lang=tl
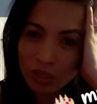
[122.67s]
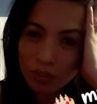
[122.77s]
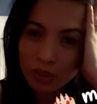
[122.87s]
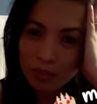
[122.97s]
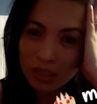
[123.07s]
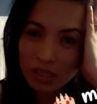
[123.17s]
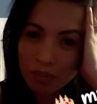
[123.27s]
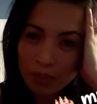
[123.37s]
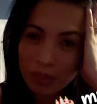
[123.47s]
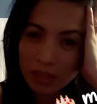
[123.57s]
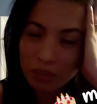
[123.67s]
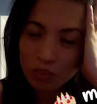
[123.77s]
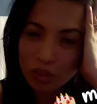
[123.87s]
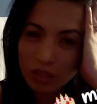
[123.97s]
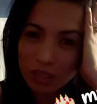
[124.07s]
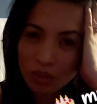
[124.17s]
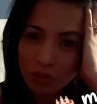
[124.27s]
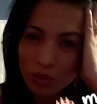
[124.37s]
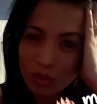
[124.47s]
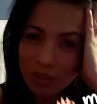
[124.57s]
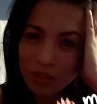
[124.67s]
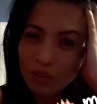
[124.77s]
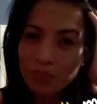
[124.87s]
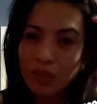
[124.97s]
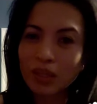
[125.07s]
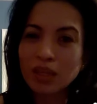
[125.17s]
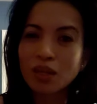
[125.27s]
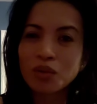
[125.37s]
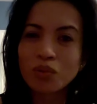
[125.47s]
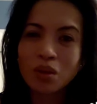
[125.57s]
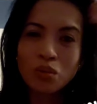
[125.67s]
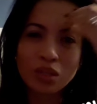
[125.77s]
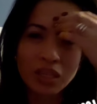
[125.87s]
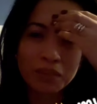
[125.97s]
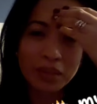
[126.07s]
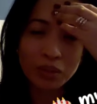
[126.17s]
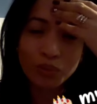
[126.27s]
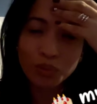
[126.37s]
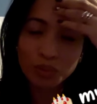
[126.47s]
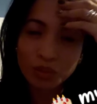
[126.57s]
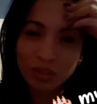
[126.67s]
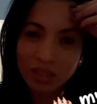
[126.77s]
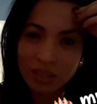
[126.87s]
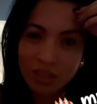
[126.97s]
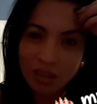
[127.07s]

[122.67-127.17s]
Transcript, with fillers: kay mas bata pa man ni muhang naong kun para nako ako daghan kay kung kunot na